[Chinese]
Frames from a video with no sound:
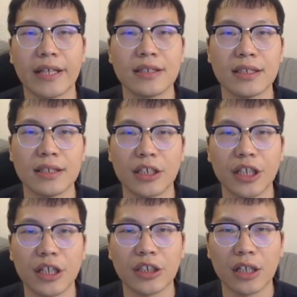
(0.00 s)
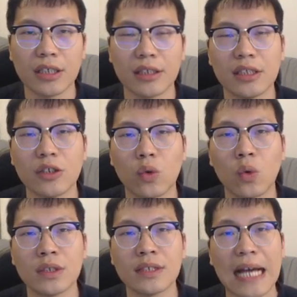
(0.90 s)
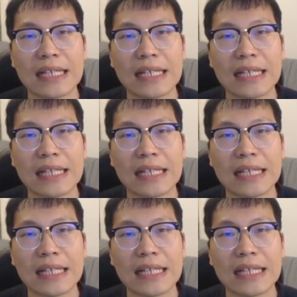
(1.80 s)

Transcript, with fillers: 给自己的这个整体的进攻增